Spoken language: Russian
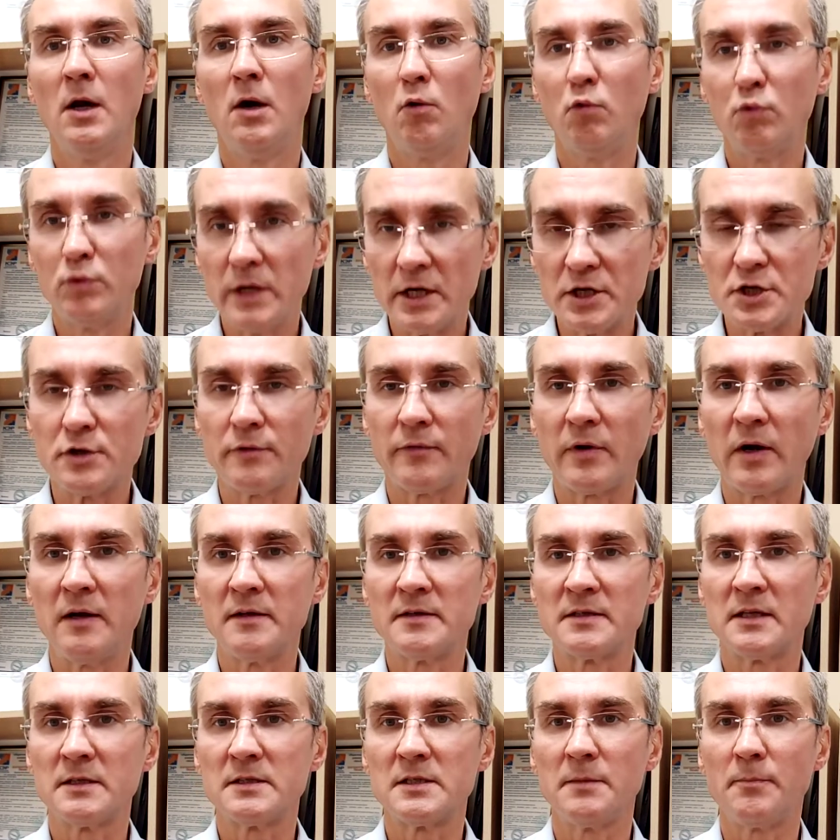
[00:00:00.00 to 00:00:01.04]
Удачи в
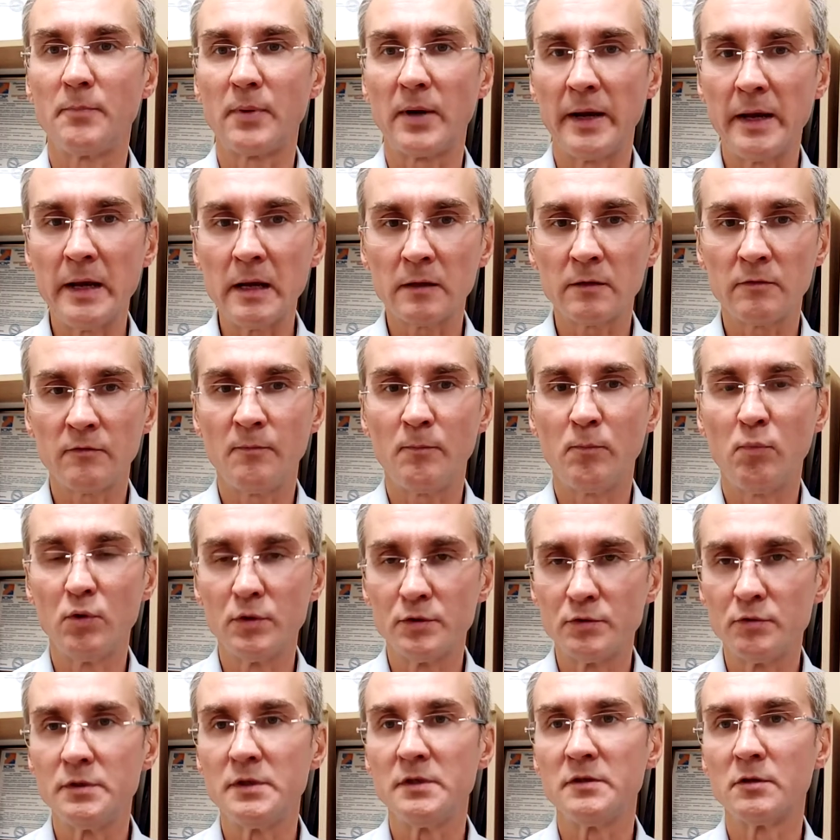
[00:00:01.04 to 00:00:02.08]
реализации проектов,
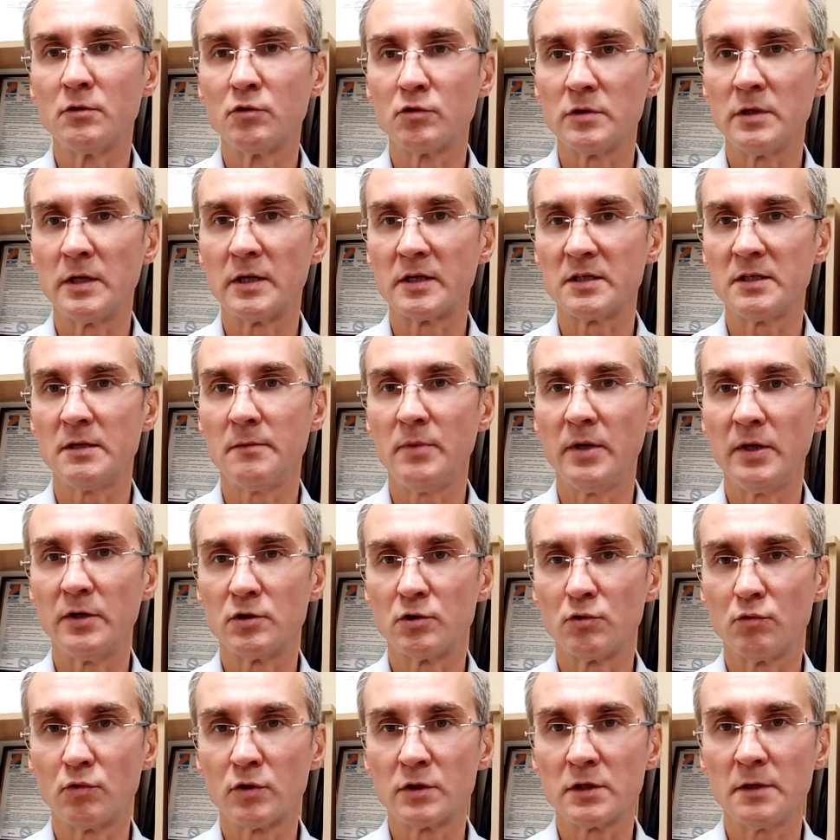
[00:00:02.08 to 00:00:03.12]
пользуйтесь государственными
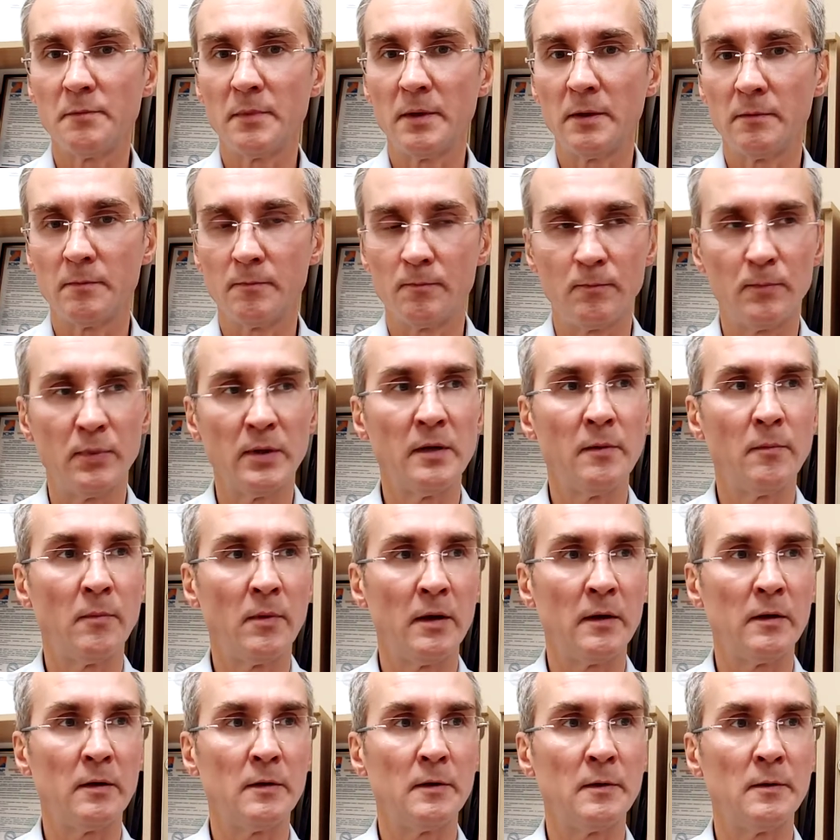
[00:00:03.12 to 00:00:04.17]
ресурсами.
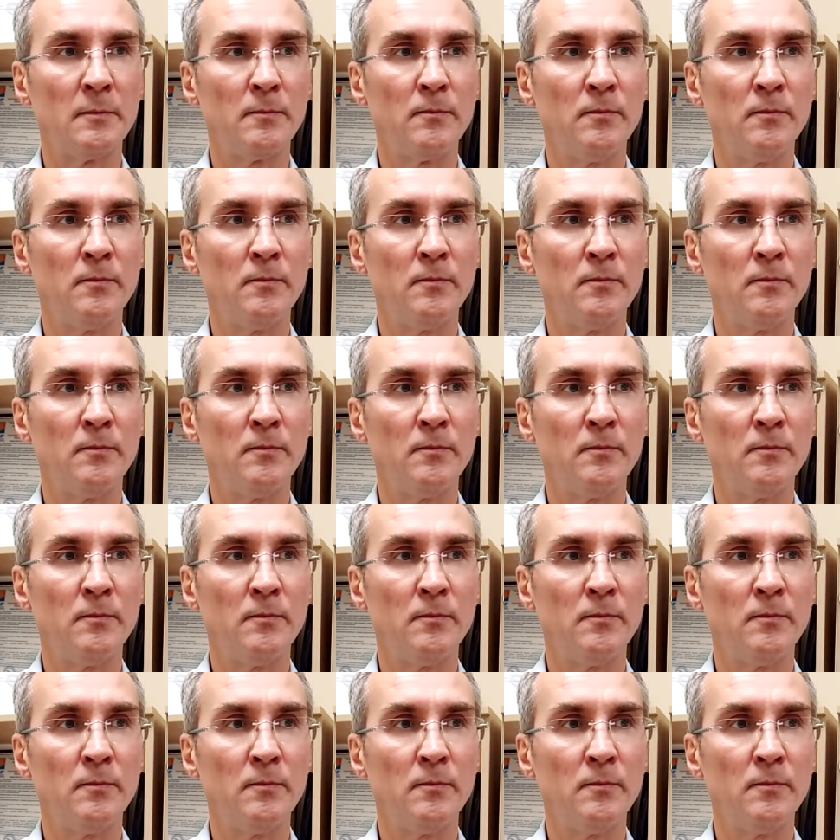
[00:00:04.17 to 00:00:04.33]
Понима...